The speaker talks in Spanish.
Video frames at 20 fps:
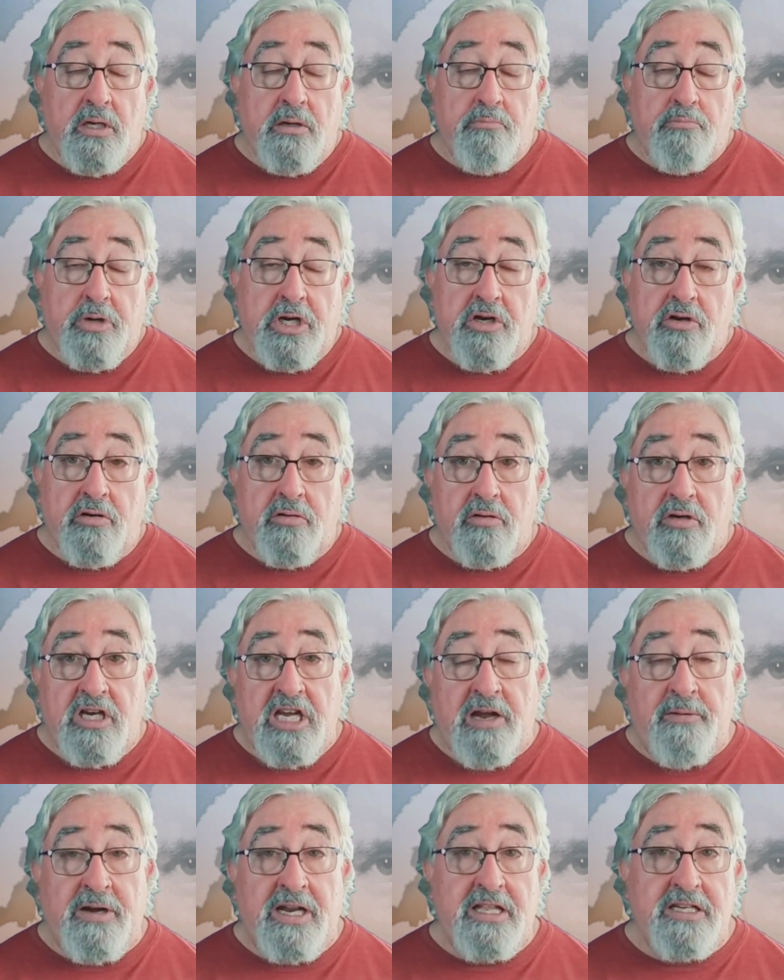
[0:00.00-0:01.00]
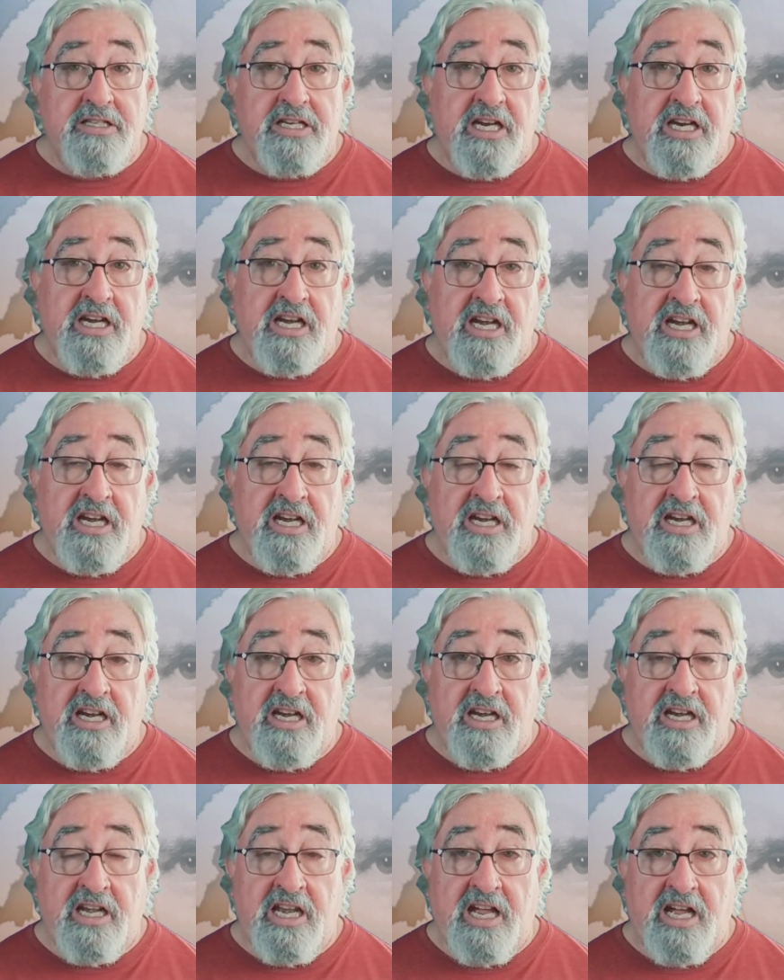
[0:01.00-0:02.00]
Bueno, la verdad es
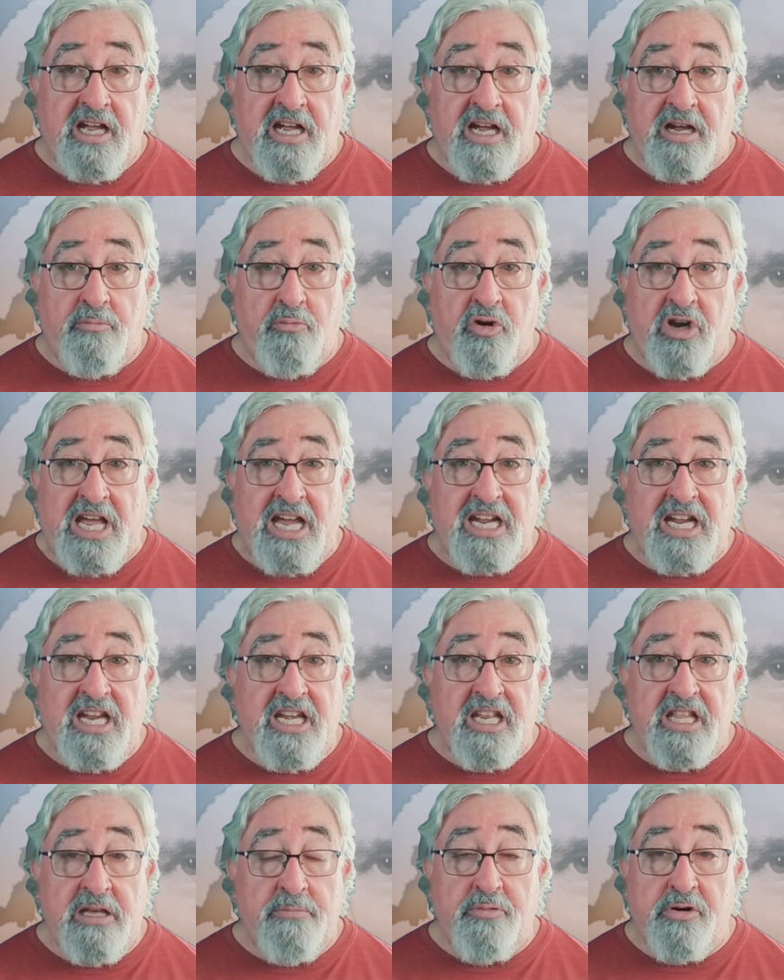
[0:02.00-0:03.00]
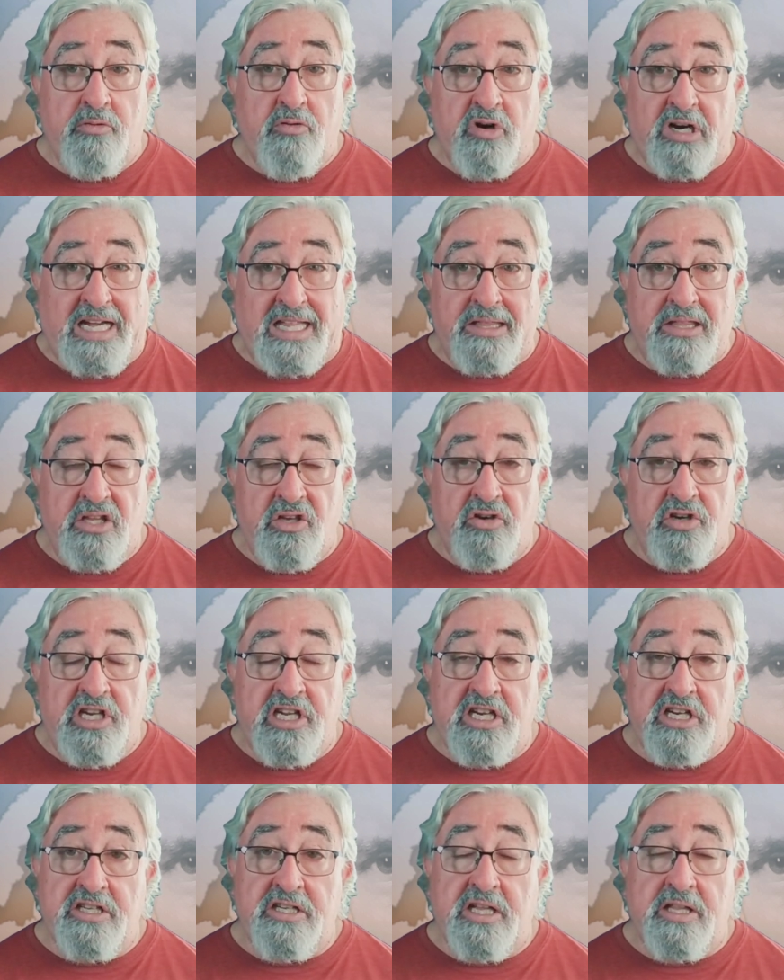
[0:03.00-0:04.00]
que la vorágine de
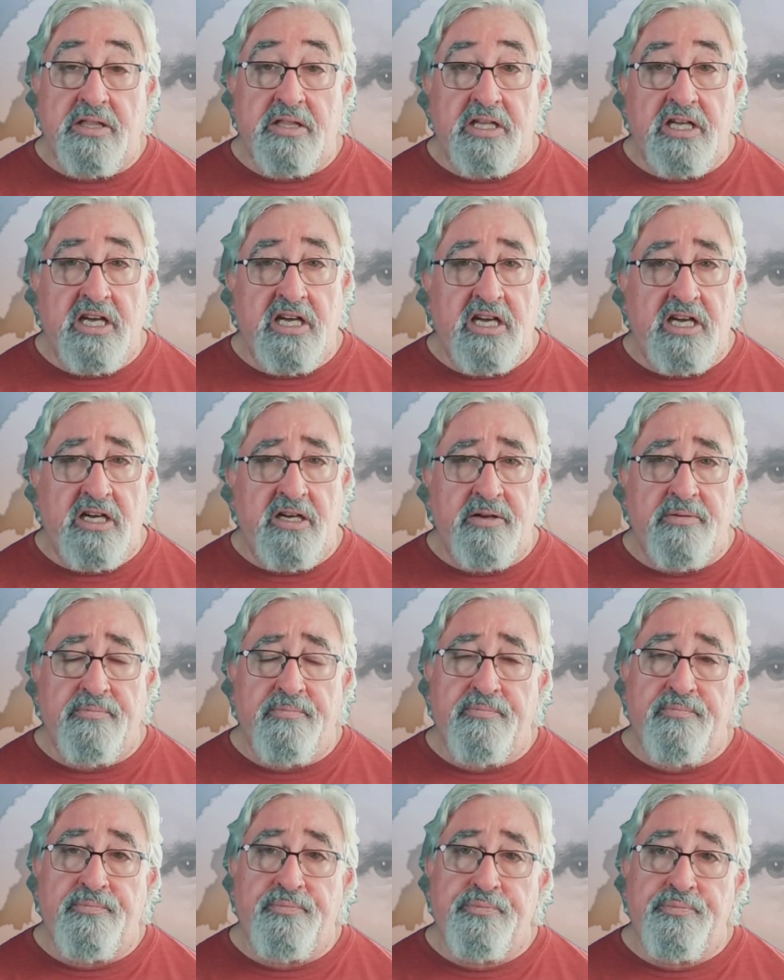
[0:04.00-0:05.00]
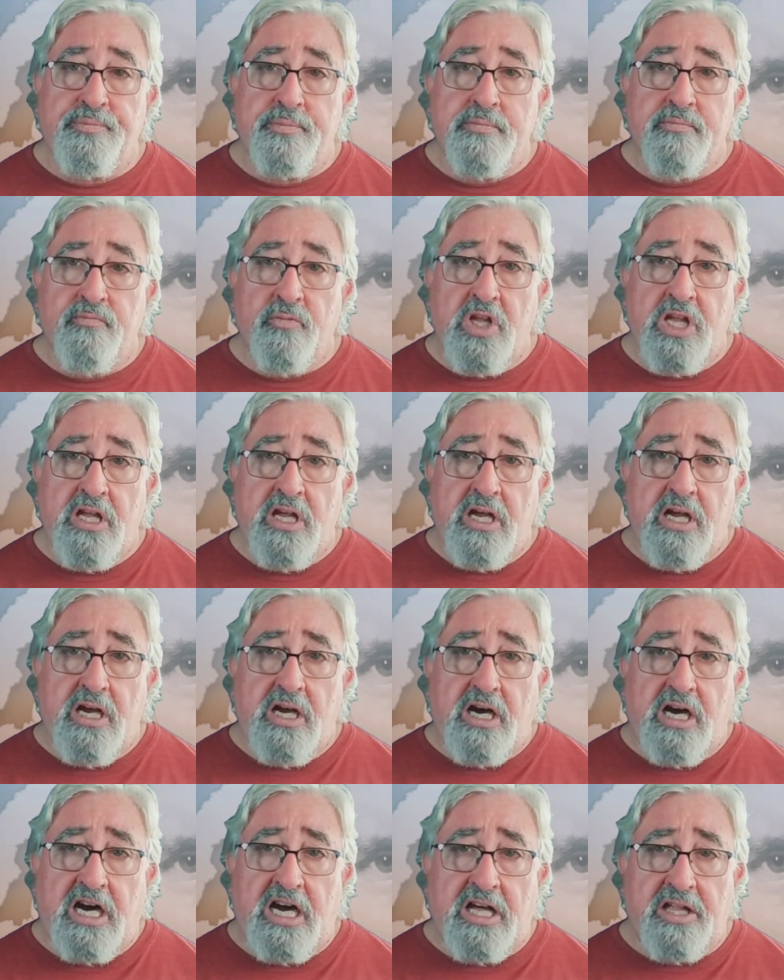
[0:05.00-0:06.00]
provocaciones hacia,
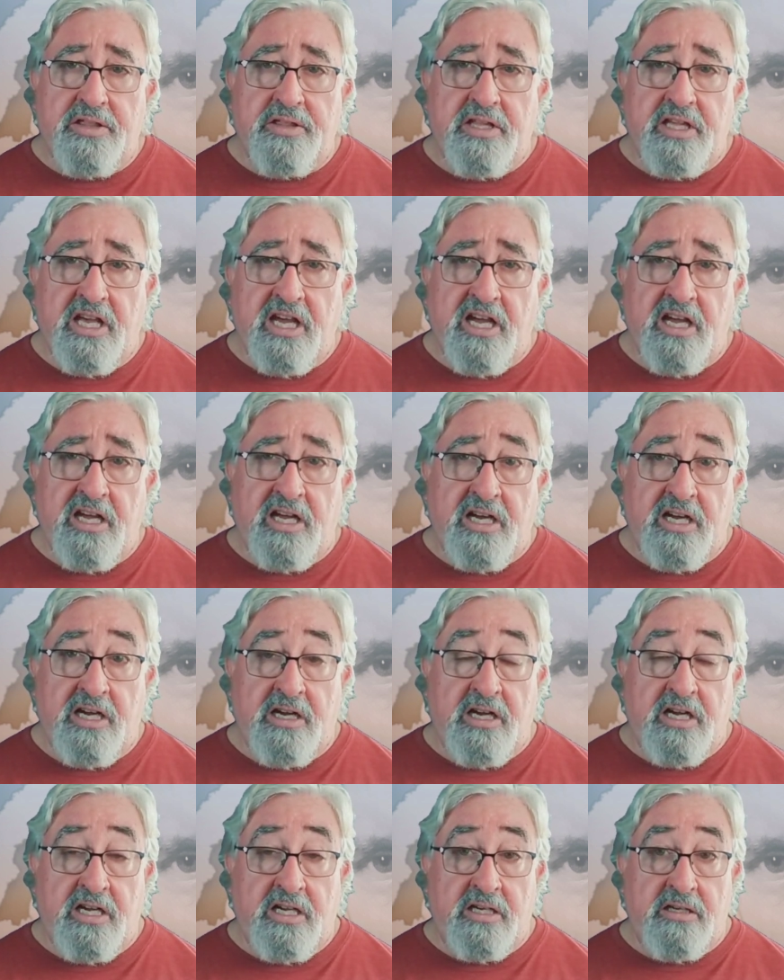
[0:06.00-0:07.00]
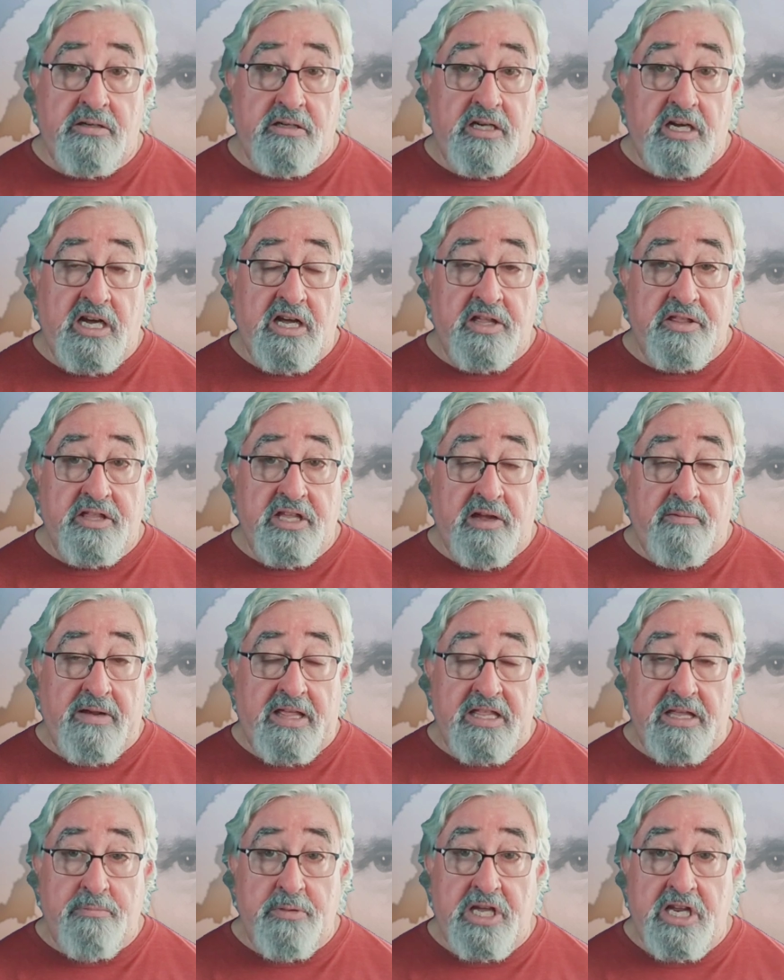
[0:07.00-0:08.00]
hacia, hacia
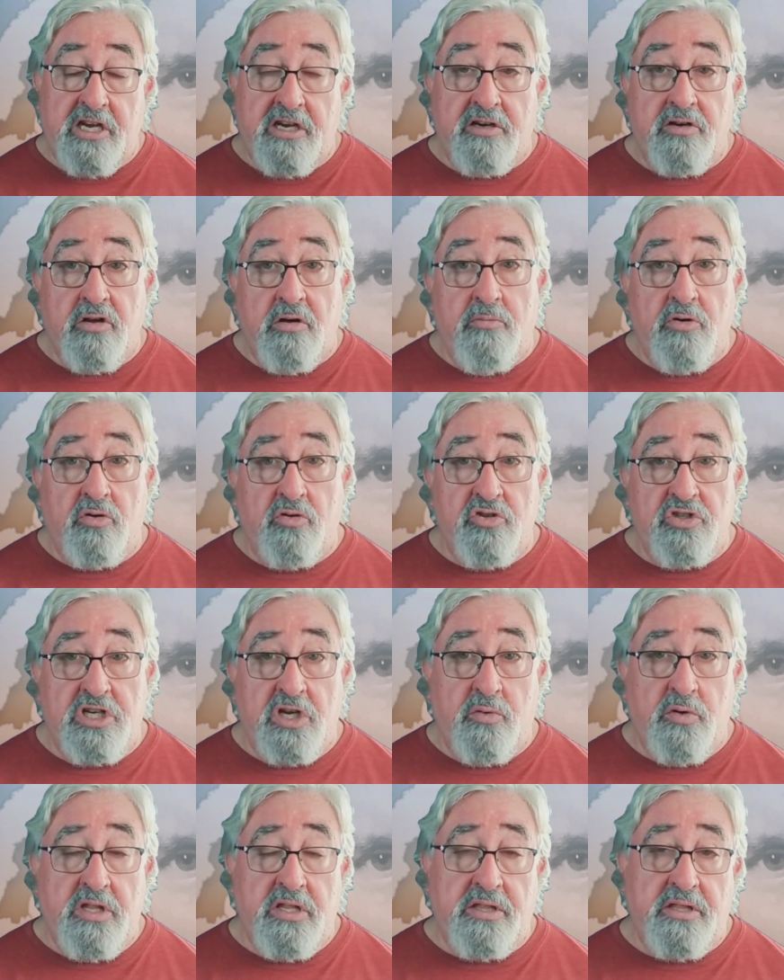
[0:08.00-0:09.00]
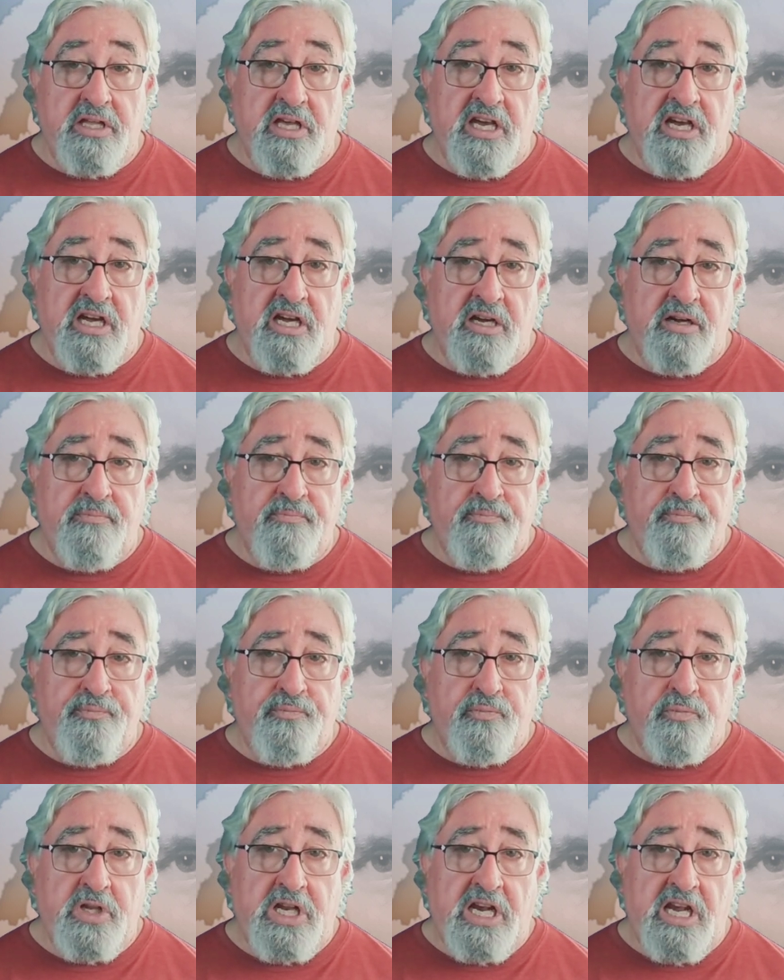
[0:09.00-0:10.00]
Vladimir como consecuencia
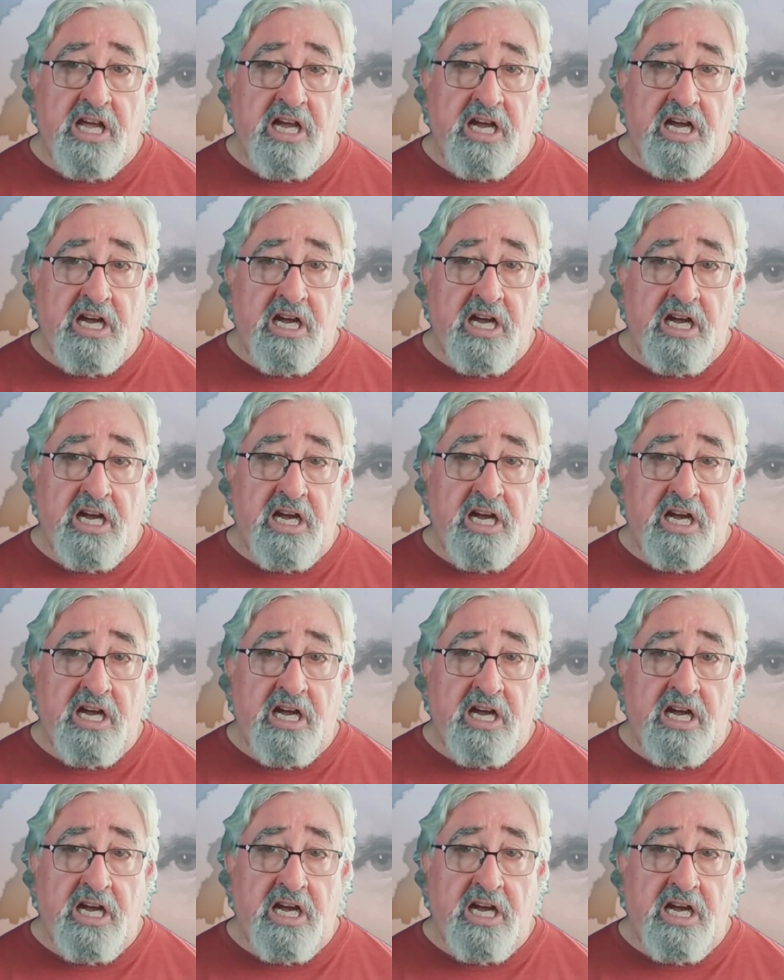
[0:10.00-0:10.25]
del